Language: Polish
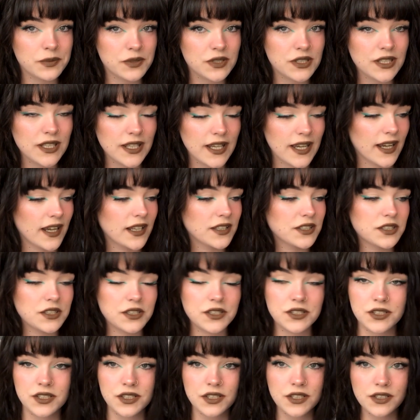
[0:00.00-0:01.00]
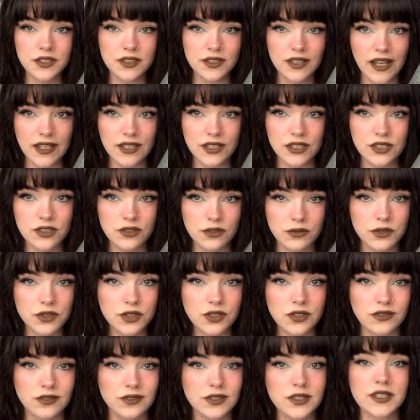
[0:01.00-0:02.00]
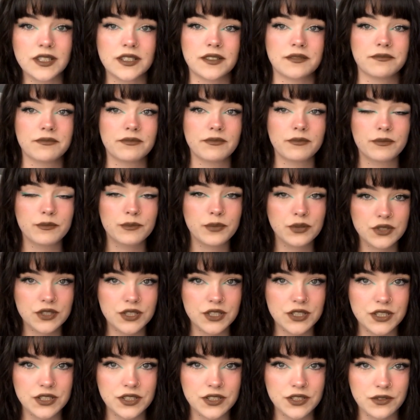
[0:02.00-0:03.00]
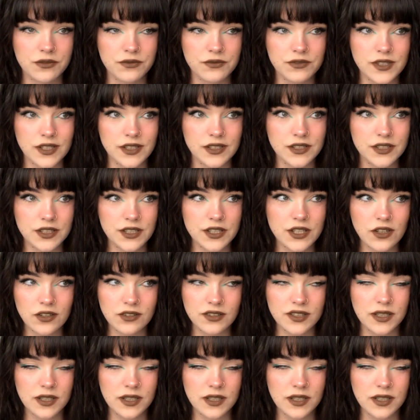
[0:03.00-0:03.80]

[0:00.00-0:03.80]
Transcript: przyjechać i ci dać tą książkę pożyczyć ją, w sensie nie